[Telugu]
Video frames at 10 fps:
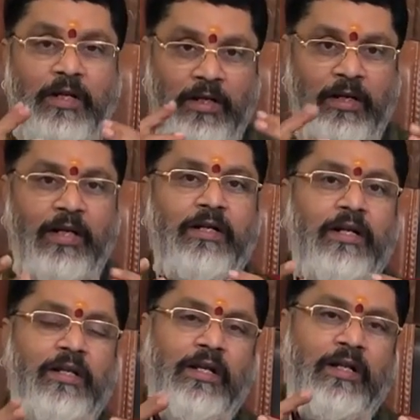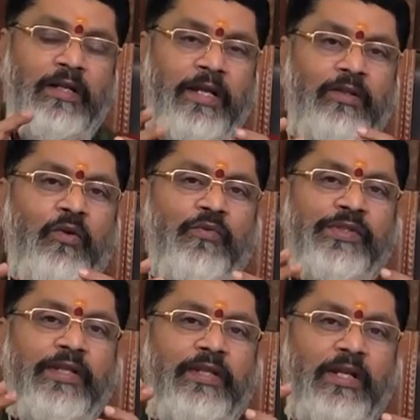ఆ లక్ అనేది ఆ నైన్త్ హౌస్
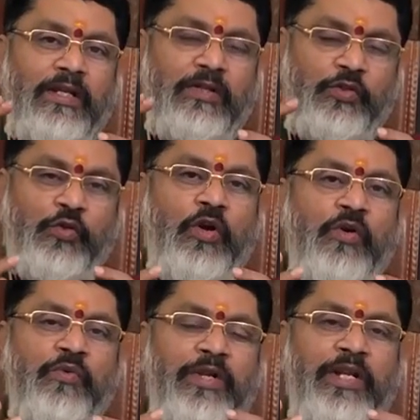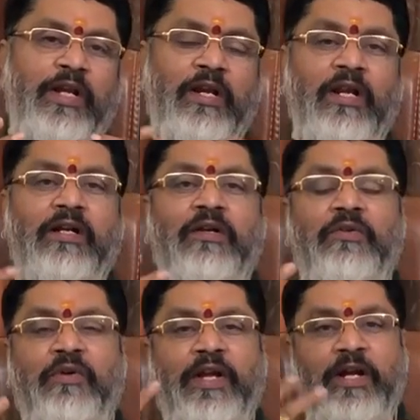అనేది స్ట్రాంగ్ ఉంటేనే ఆ లక్ అన్నది
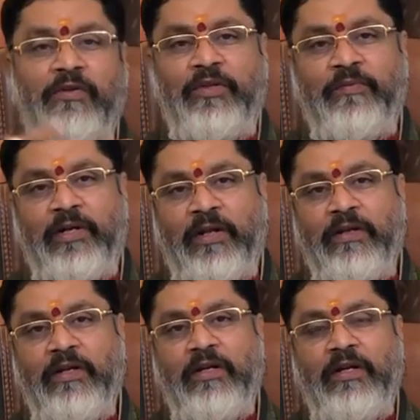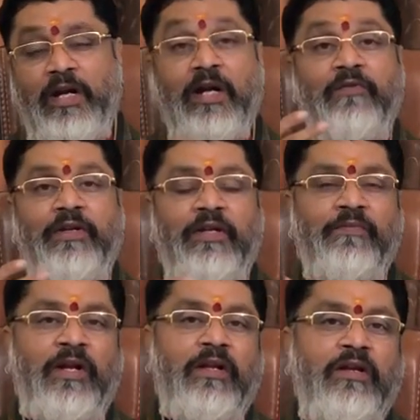కూడా యాడ్ అవుతుంది అనమాట హార్డ్ వర్కింగ్
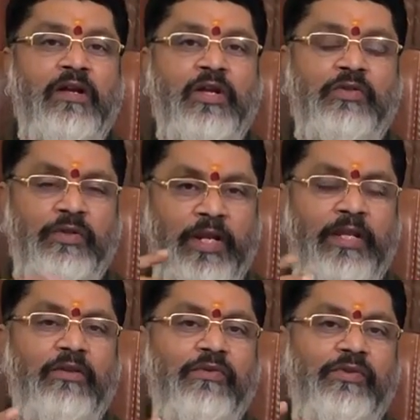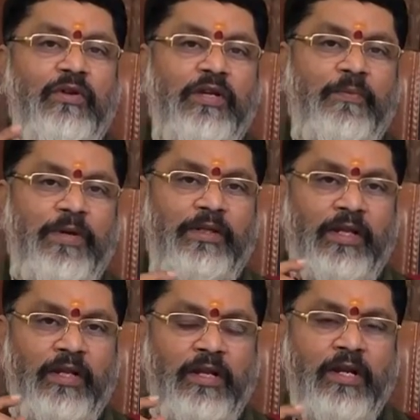కూడా సో నైన్త్ హౌస్లో ఎప్పుడైతే
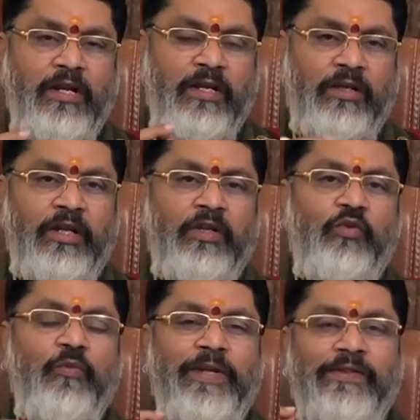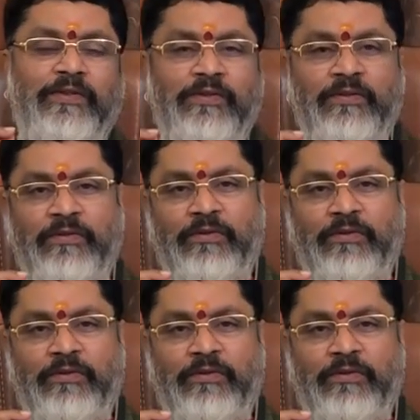ఈ కేతు ప్లస్ uh,